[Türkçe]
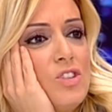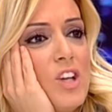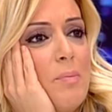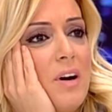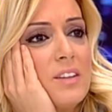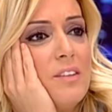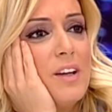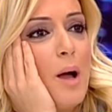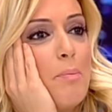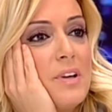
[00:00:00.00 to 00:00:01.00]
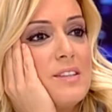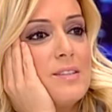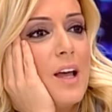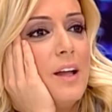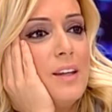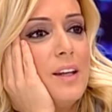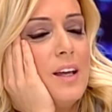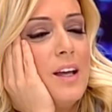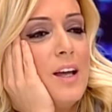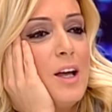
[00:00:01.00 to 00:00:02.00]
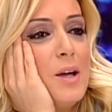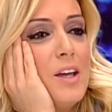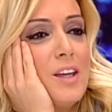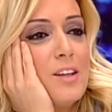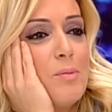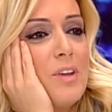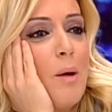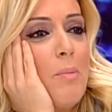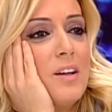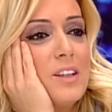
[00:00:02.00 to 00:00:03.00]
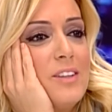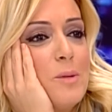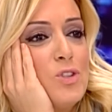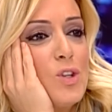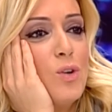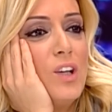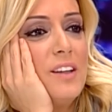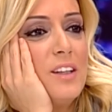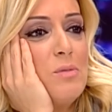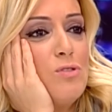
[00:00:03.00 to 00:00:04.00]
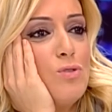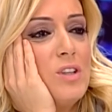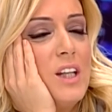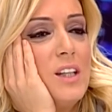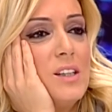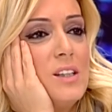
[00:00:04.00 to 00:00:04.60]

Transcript: şey baklava yapmak isteyenlere e, ya da baklava yapacak olanlara biz çünkü dedik ki